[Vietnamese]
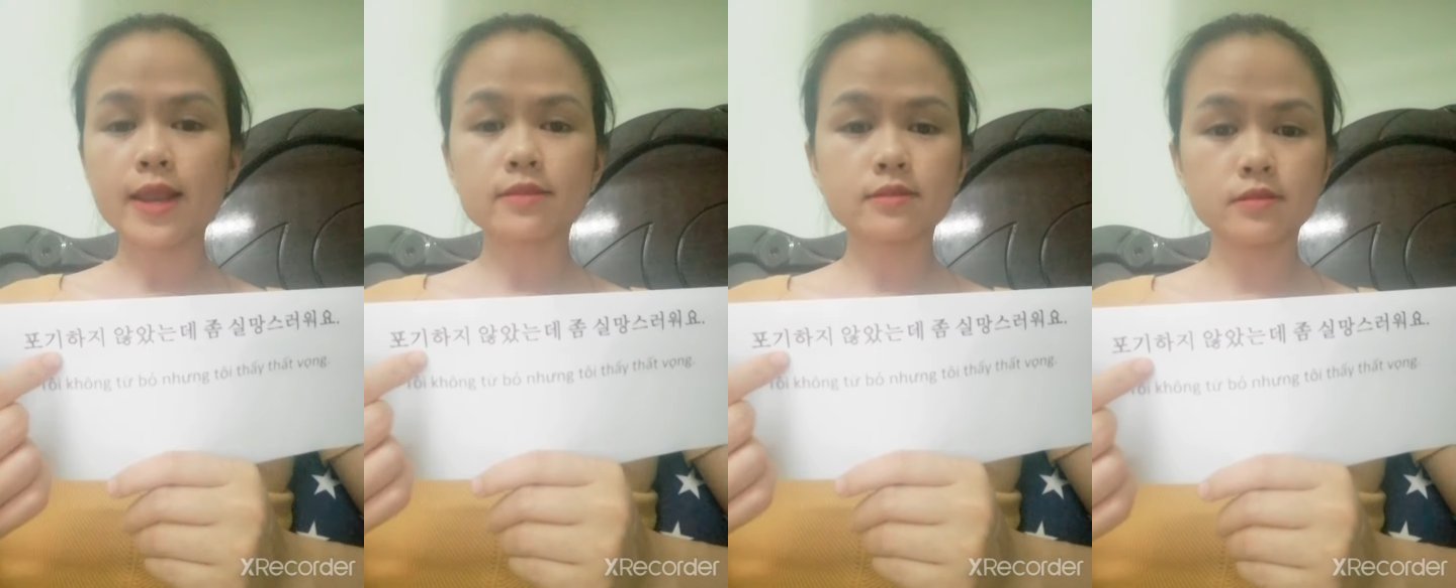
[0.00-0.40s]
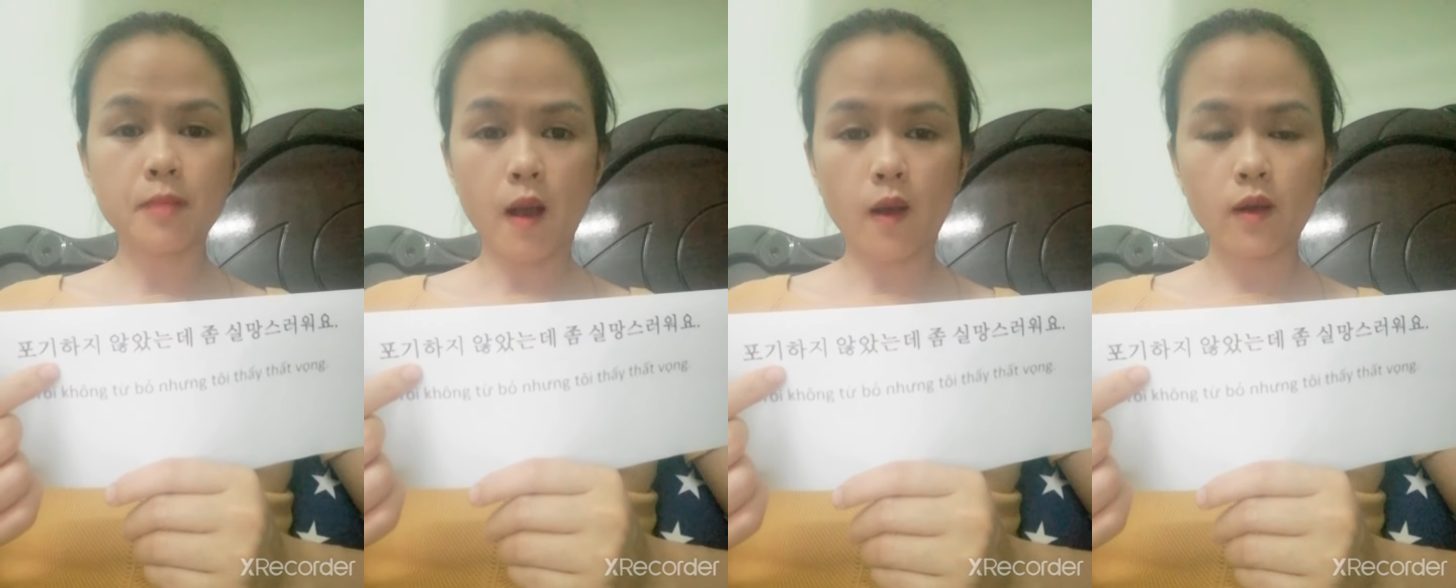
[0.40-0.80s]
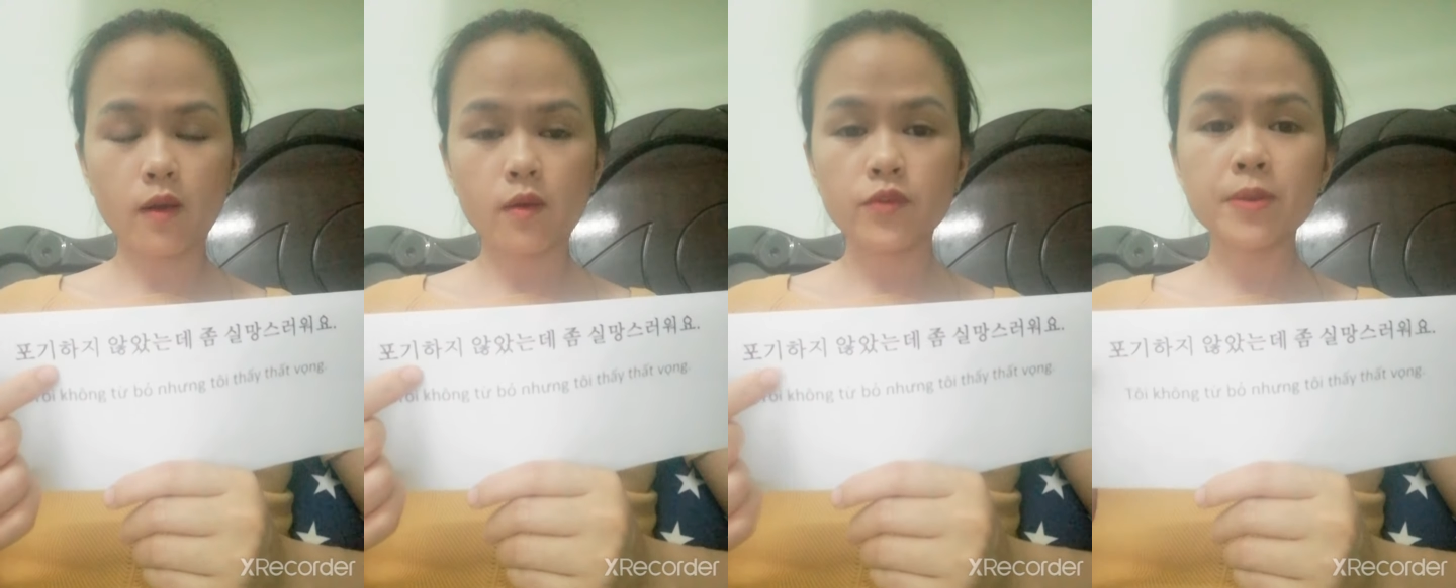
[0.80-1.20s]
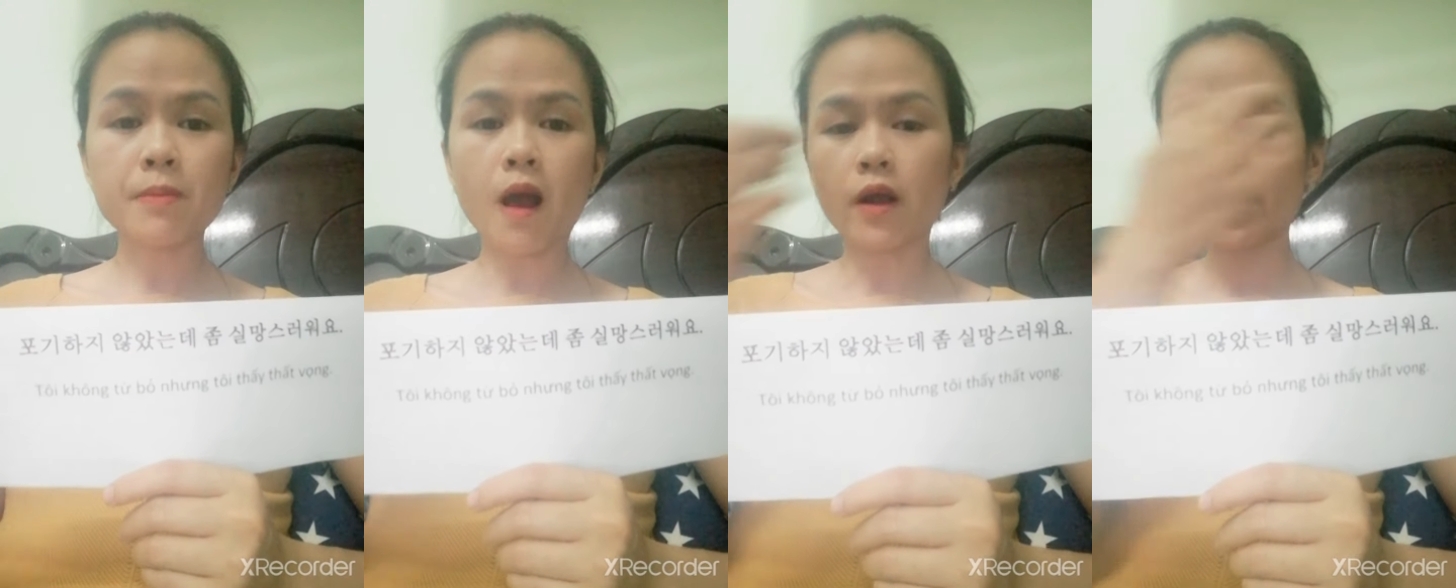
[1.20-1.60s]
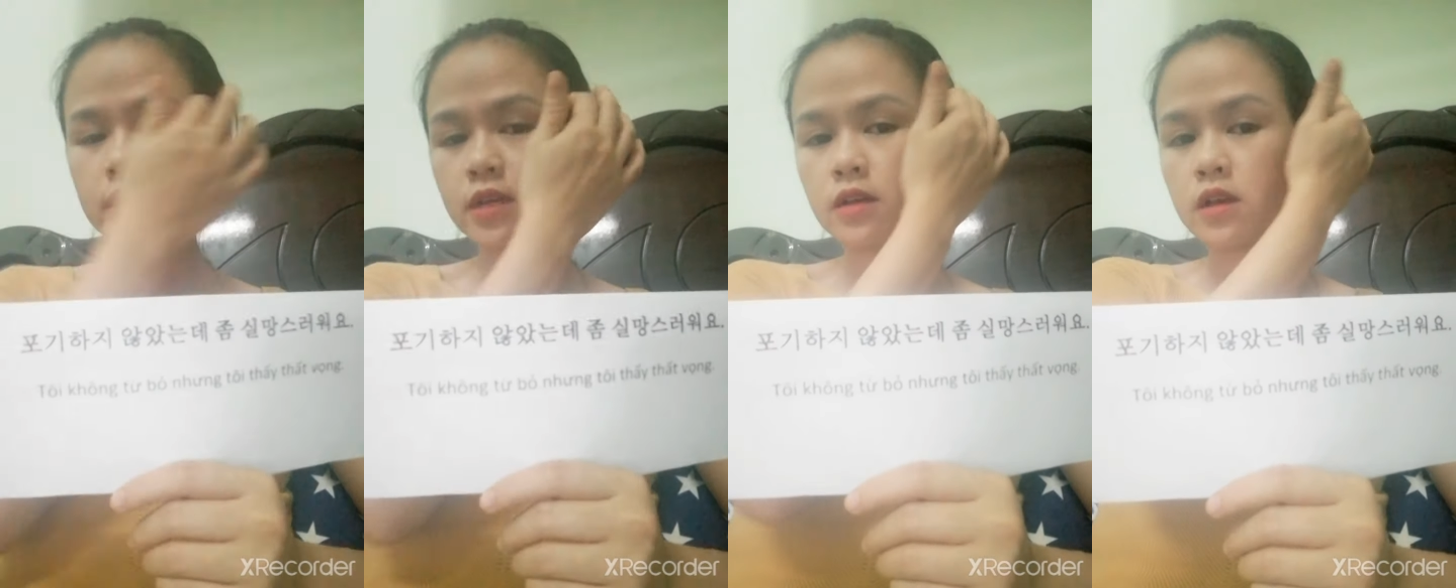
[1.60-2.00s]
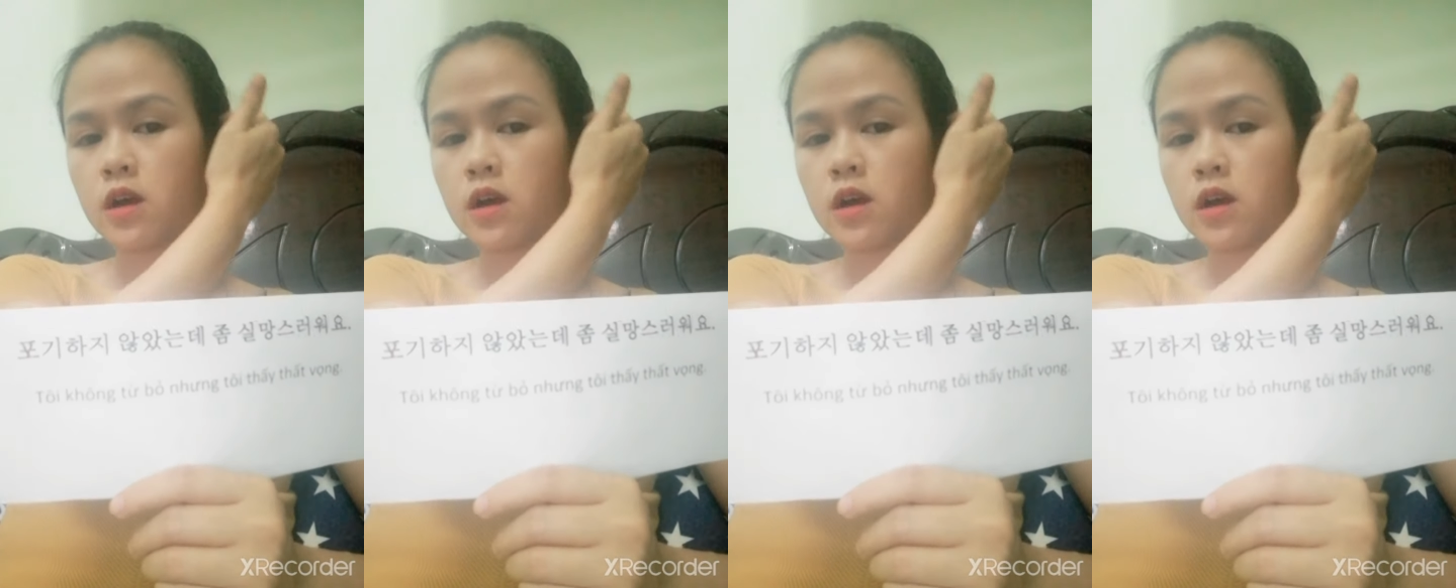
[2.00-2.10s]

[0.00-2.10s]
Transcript: là từ bỏ vứt bỏ đi ha